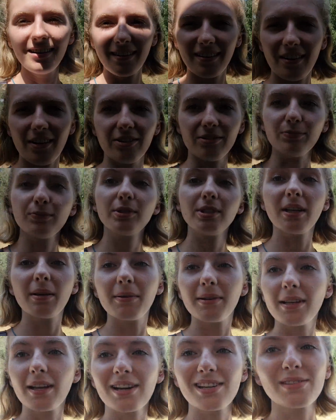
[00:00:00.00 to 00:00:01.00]
O,
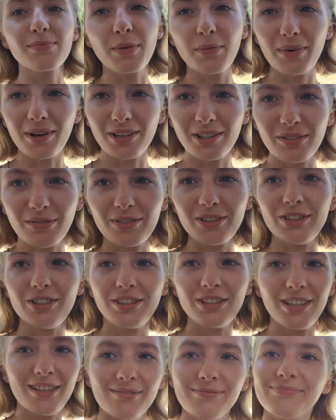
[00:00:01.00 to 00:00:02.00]
przynajmniej teraz mi bardziej
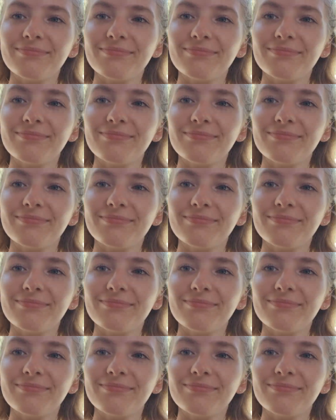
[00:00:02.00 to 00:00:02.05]
widzicie.